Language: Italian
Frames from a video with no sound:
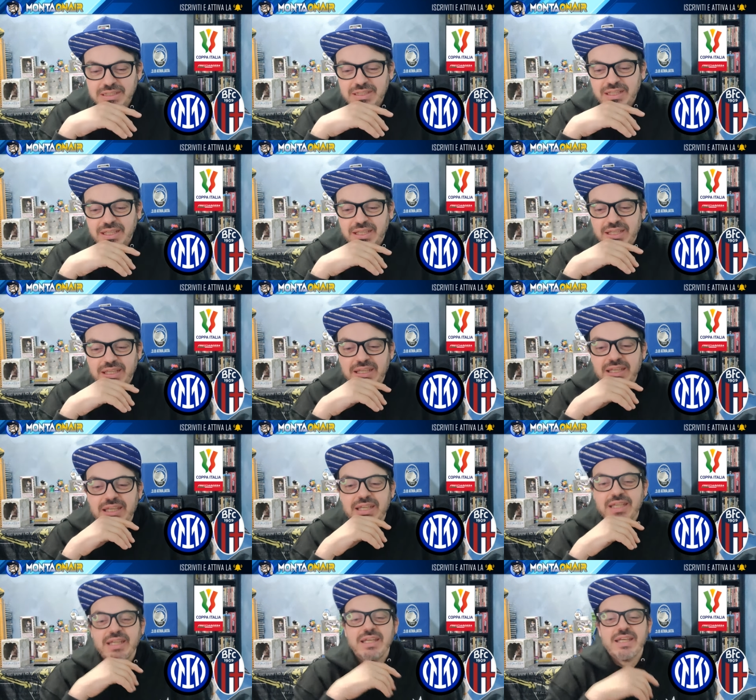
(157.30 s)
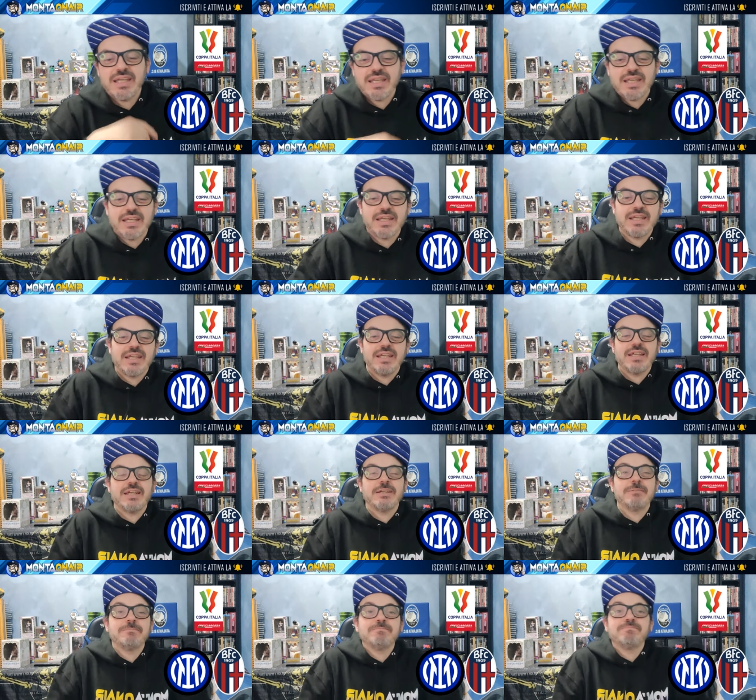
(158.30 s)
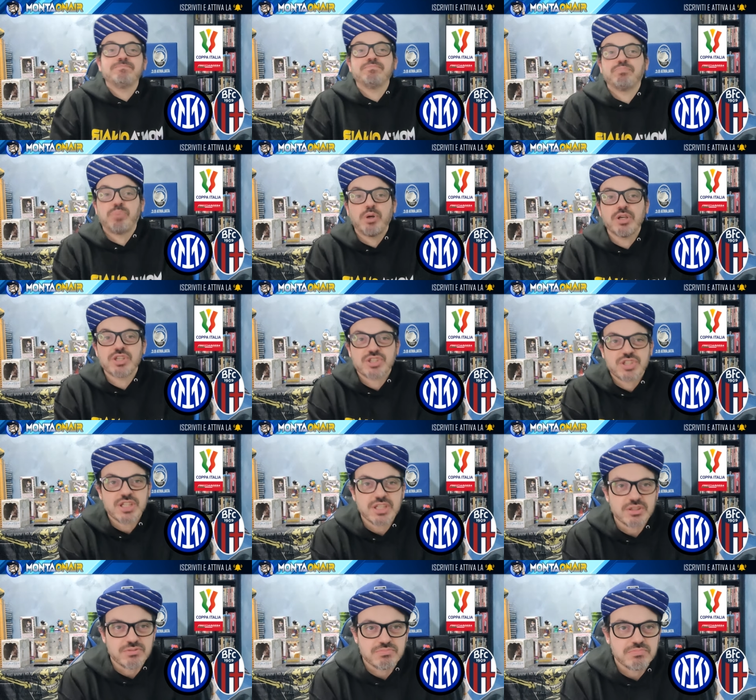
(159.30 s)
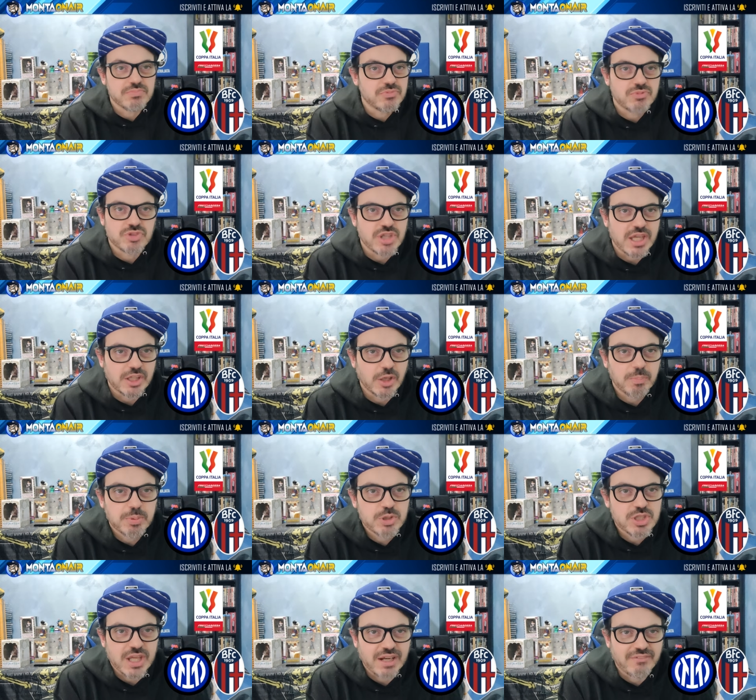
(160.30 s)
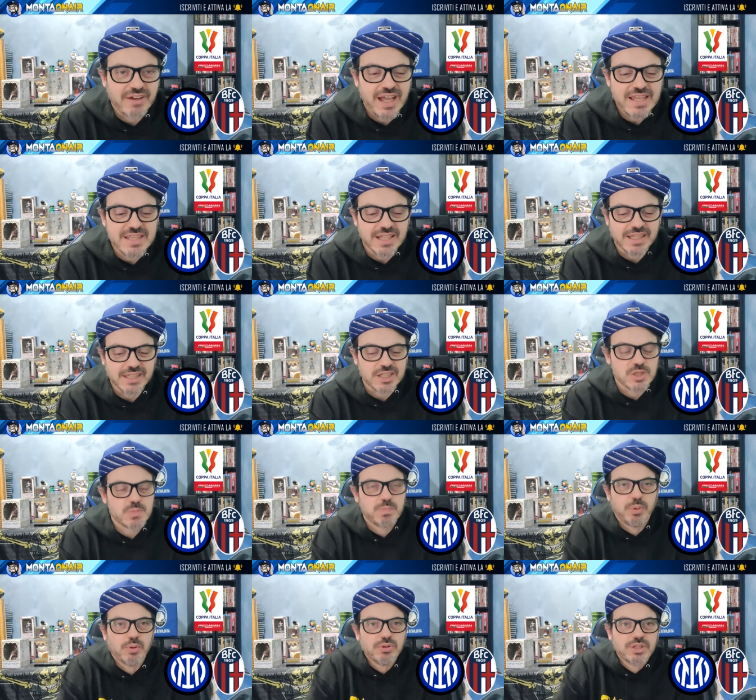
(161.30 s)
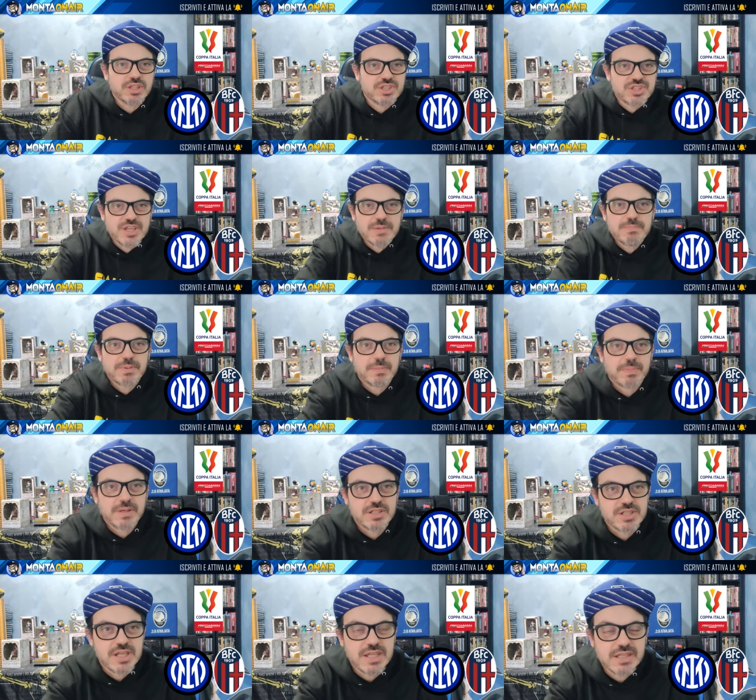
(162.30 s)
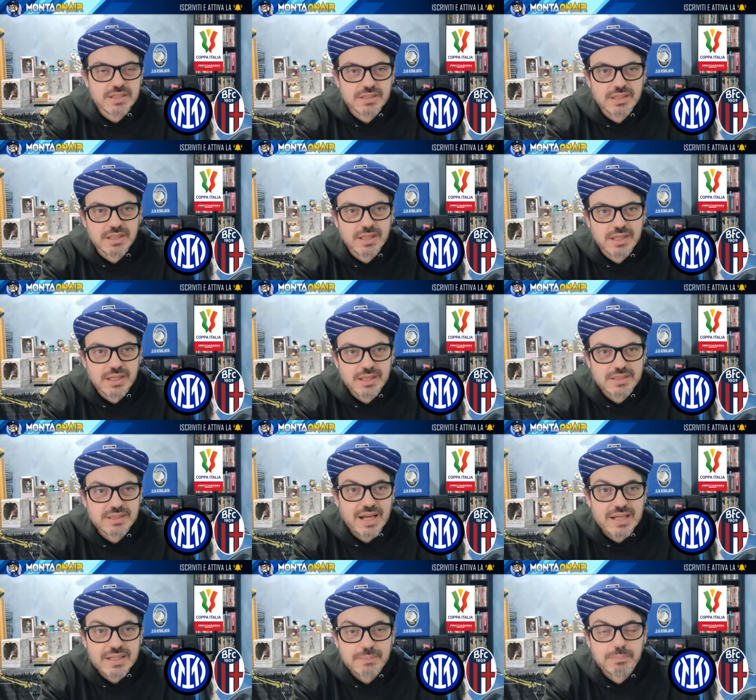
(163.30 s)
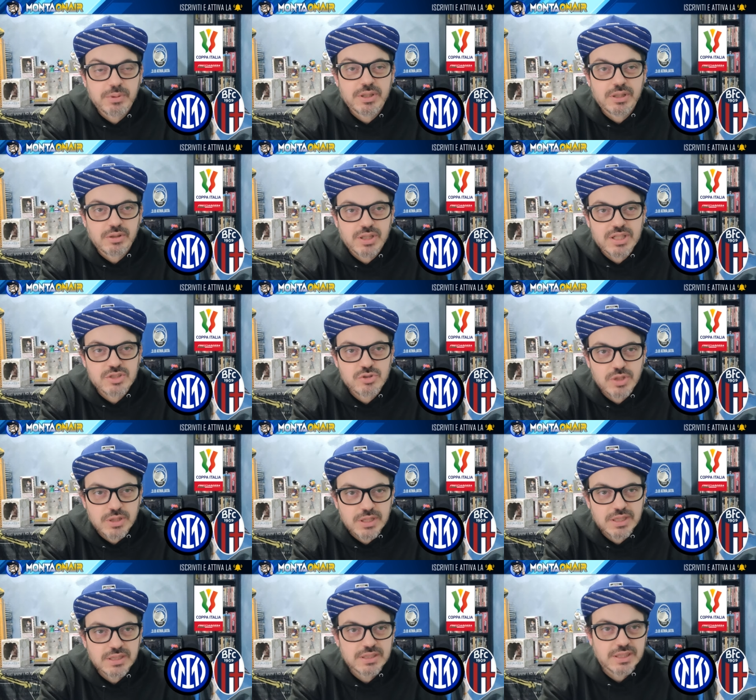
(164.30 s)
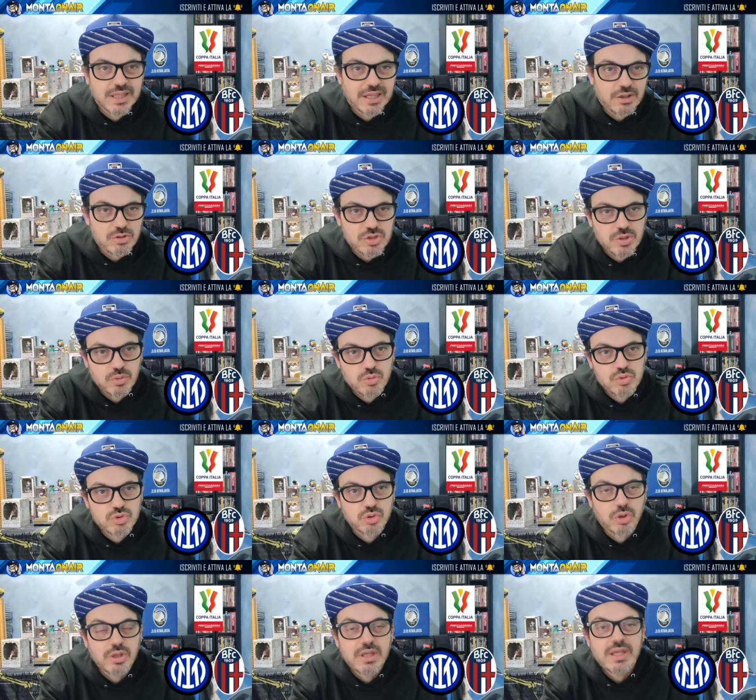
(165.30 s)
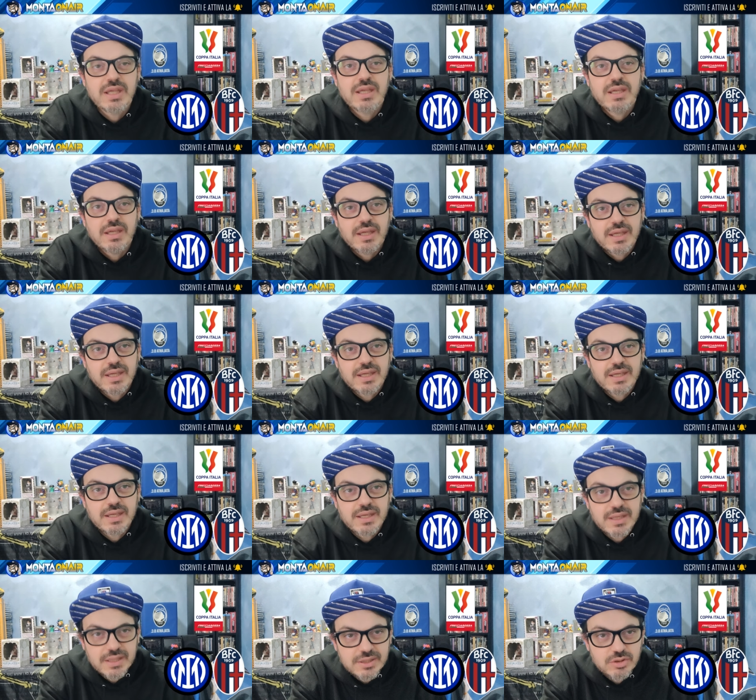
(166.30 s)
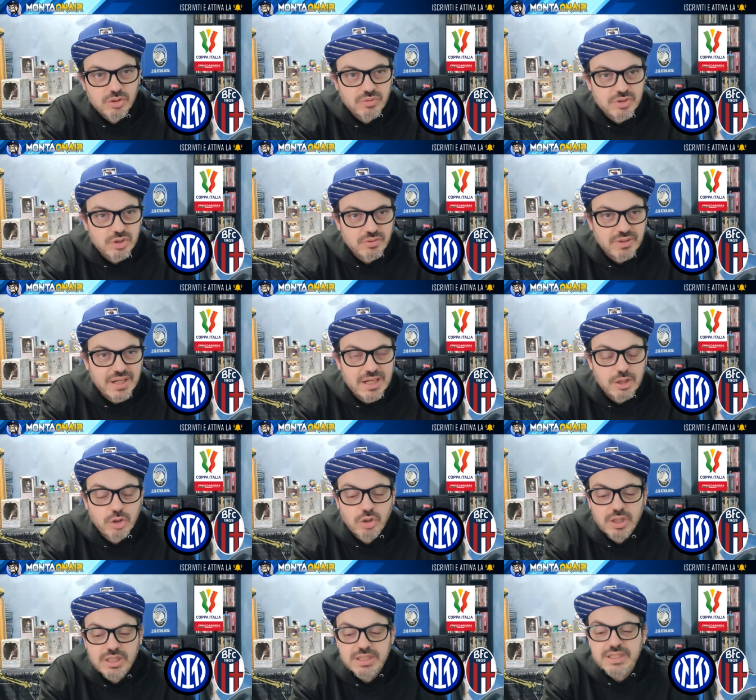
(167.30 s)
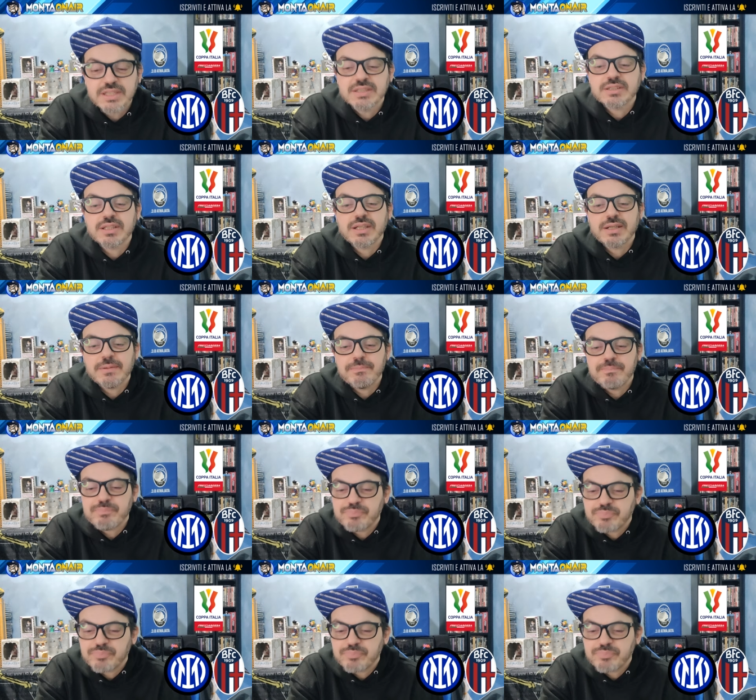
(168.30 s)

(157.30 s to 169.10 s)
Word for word: E poi sì, cioè, dopo c'è Ravaglia che risponde sempre presente, tranne poi nell'occasione di Carlos Augusto eh, dove troverà il gol l'Inter